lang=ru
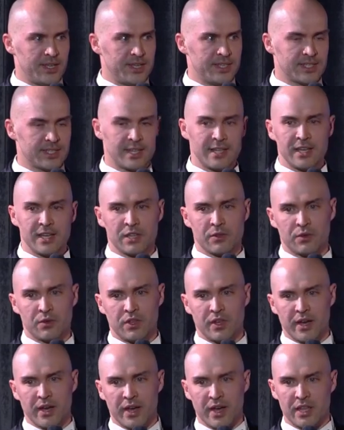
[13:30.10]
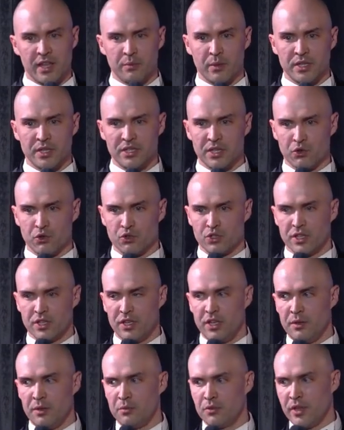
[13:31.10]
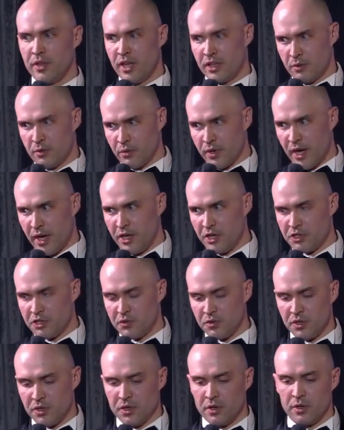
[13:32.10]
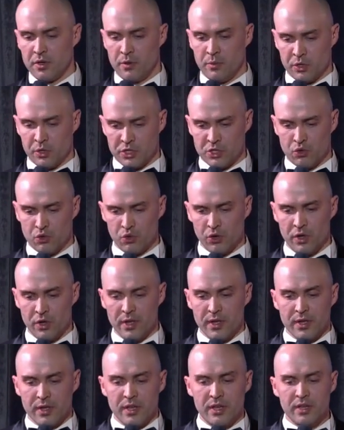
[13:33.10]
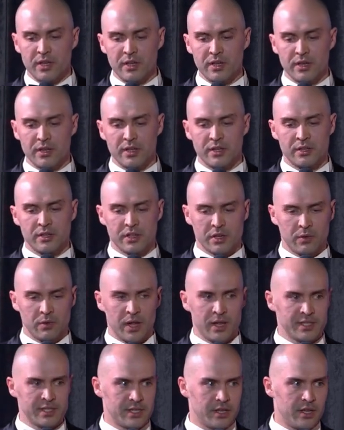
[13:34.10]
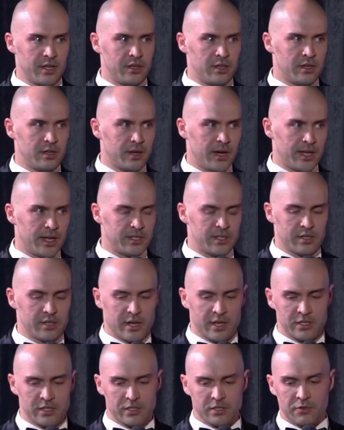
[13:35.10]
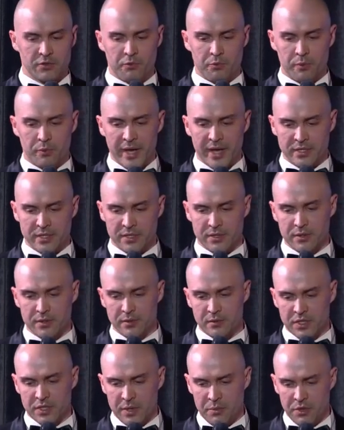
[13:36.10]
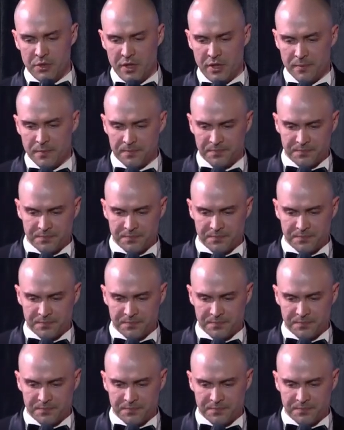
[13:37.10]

исследования, они базируются именно на этом количестве э, процедур. И интервал средний один раз в 5-7 дней.